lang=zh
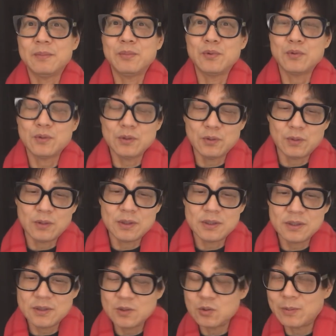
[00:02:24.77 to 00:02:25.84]
比如说，有的人
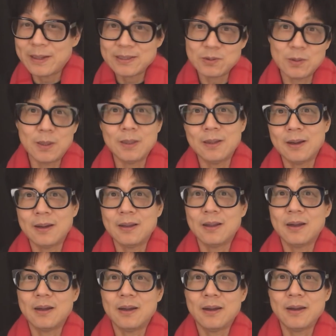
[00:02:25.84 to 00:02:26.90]
是一九八九年离开
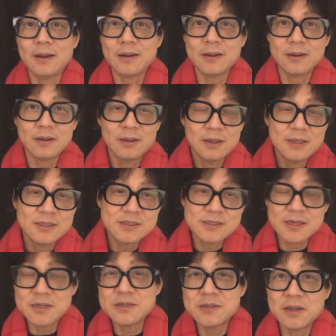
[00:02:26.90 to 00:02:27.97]
的，哎呀，
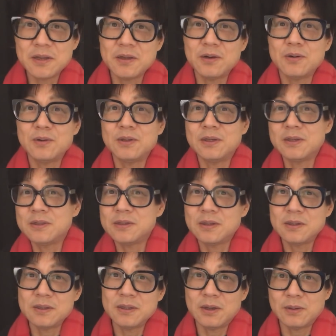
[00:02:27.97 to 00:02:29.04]
三十年以后，你跟这
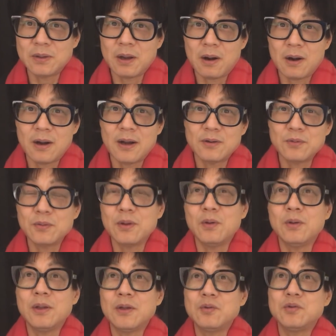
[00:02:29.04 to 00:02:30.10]
个人聊天啊，终于
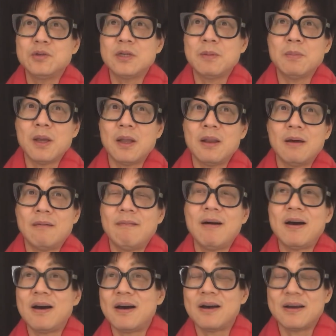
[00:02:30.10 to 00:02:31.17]
有一天见面了，
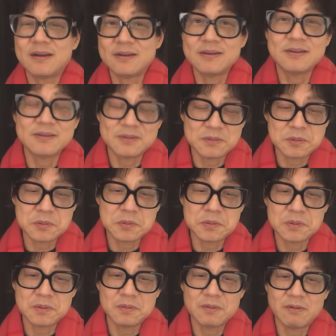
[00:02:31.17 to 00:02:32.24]
哇，这个就是
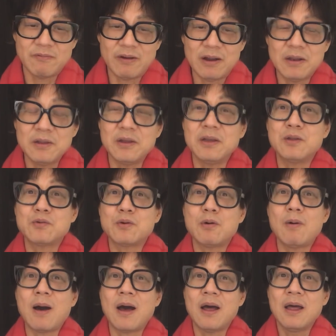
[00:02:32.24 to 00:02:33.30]
完了，你跟他说
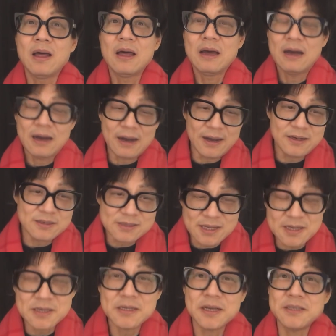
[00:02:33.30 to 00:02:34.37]
话还是
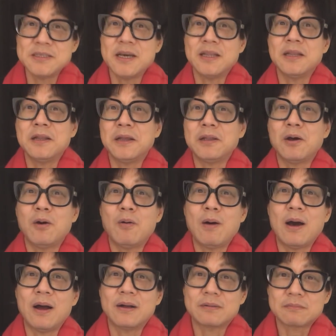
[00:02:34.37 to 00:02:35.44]
三十年前的那套
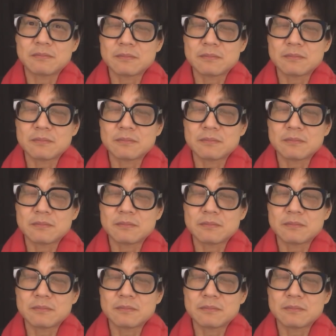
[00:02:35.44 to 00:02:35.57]
话，